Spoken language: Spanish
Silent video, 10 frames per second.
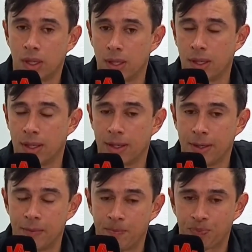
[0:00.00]

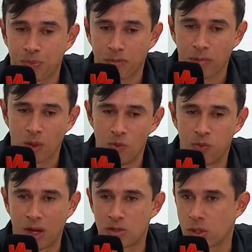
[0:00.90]
eh, un,
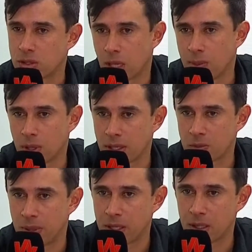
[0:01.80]
falso extremo que era
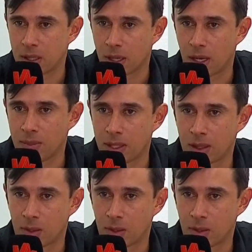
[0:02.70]
Sprilla y realmente